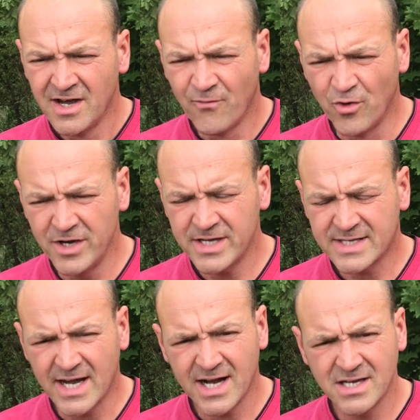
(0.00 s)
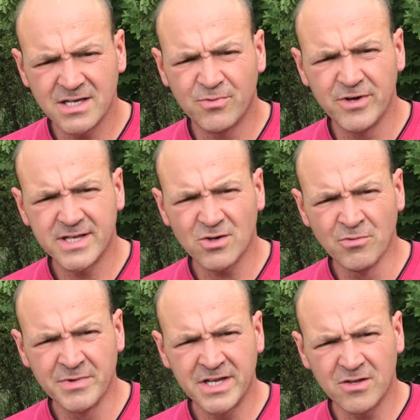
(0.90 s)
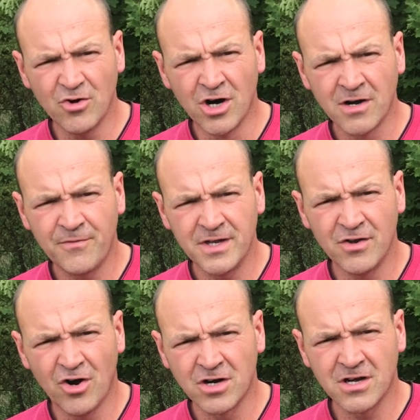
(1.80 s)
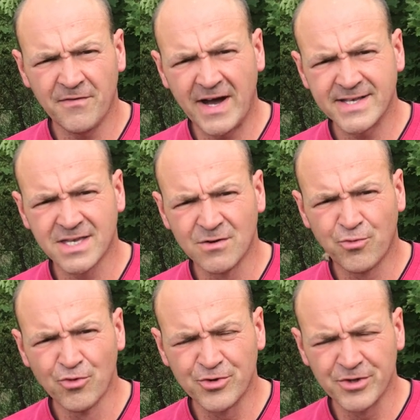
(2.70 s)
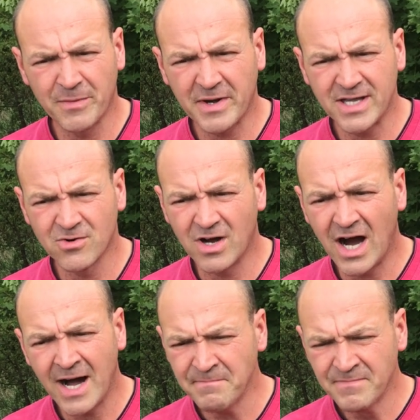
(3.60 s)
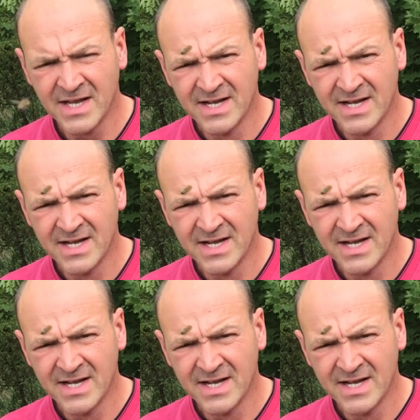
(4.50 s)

wo ich sage, ich will jetzt unbedingt irgendwie in irgendeiner Weise eine Brutunterbrechung haben,